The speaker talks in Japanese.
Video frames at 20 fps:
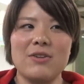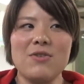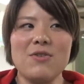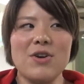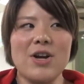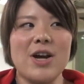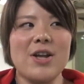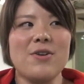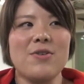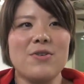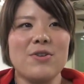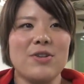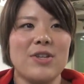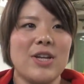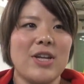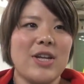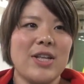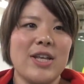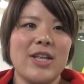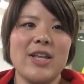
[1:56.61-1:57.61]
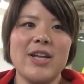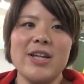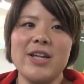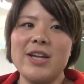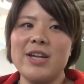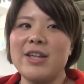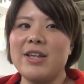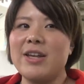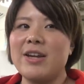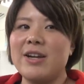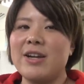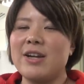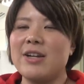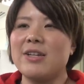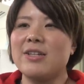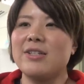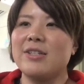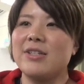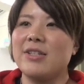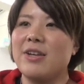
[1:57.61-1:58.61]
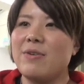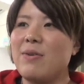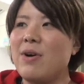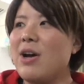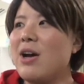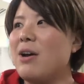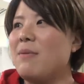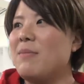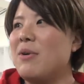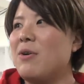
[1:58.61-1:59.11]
今回残っている7人に関しては、